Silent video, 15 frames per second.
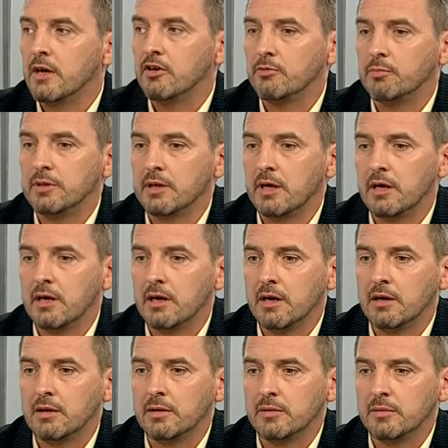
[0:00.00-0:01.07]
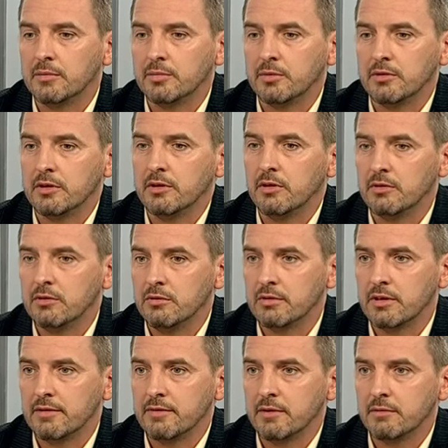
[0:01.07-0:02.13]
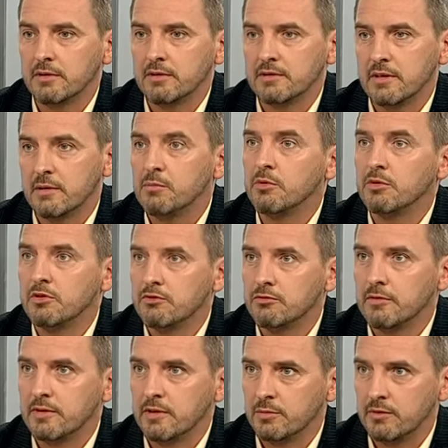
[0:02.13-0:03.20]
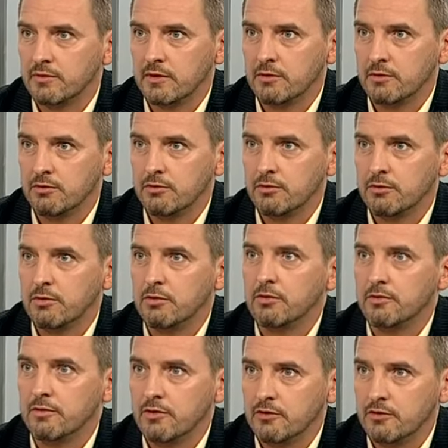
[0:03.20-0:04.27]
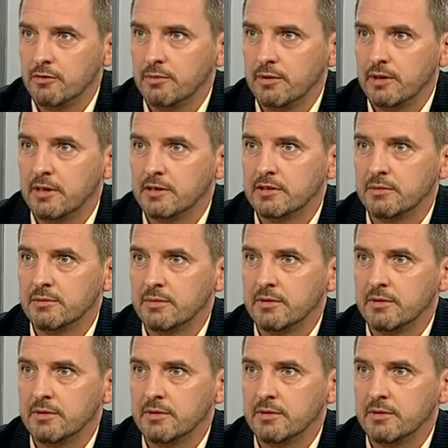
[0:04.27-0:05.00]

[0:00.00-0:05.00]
szpitala e, po tygodniu trafiał ten sam młody człowiek po zatruciu również dopalaczem,